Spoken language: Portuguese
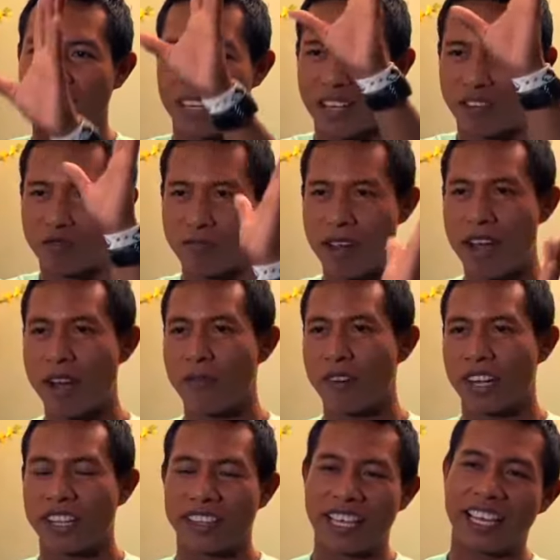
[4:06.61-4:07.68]
Uma
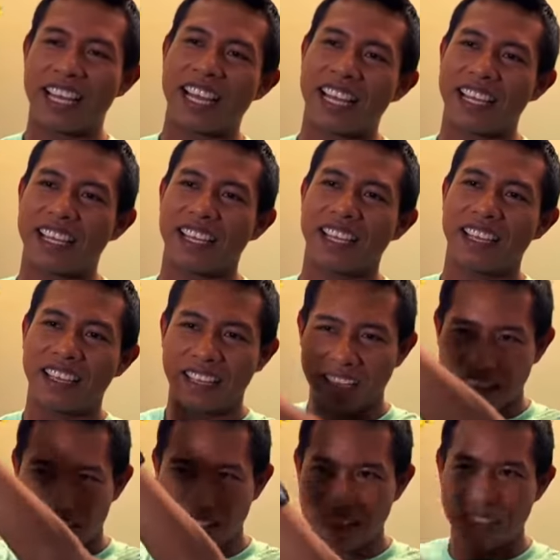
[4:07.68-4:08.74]
árvore que está lá,
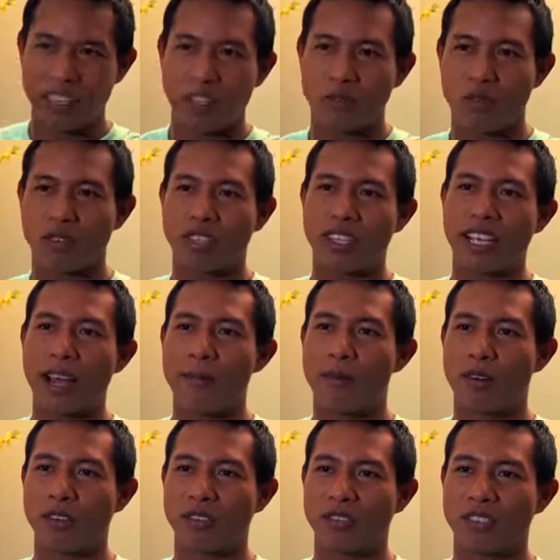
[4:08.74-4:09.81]
ele conta em
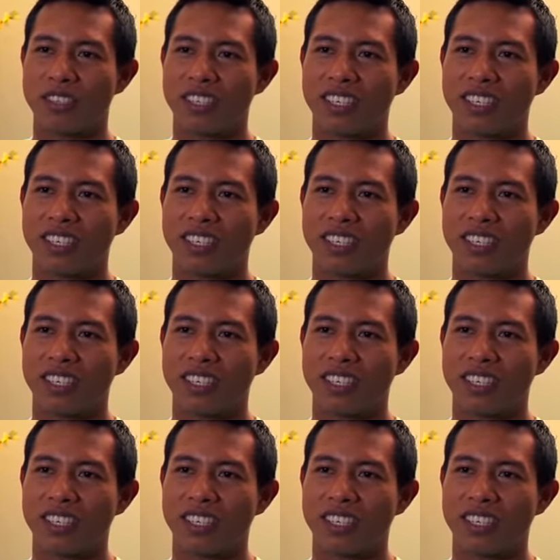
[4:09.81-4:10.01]
carbono.